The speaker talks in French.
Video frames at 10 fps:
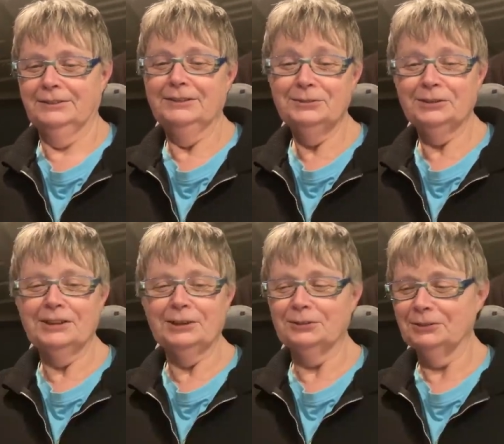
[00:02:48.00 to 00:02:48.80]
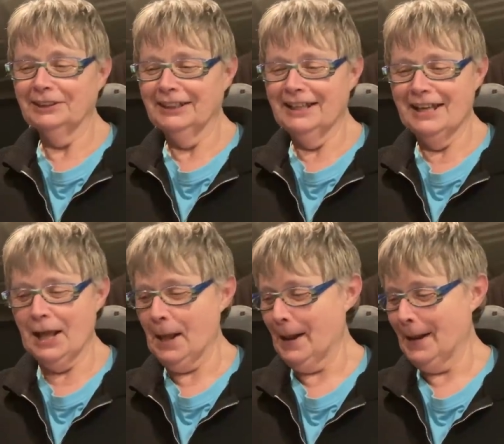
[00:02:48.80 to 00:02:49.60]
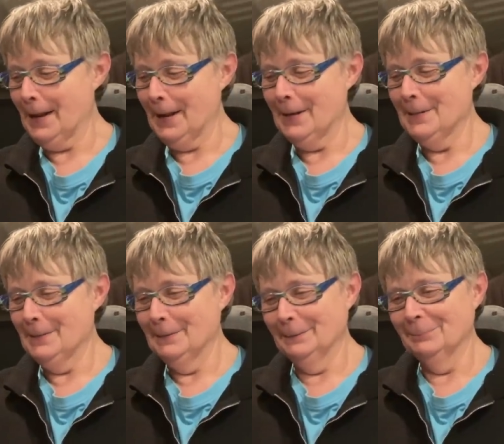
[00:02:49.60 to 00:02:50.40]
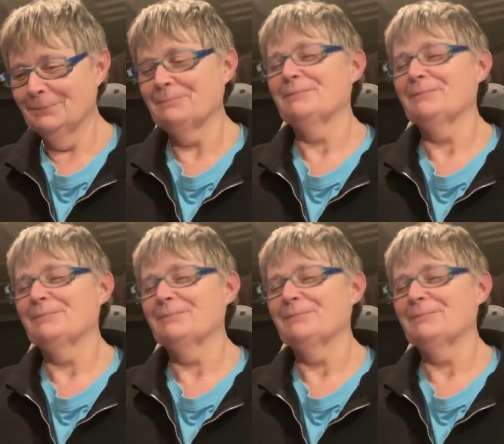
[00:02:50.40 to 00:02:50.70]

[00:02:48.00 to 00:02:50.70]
Notre rencontre. La vente de ta maison.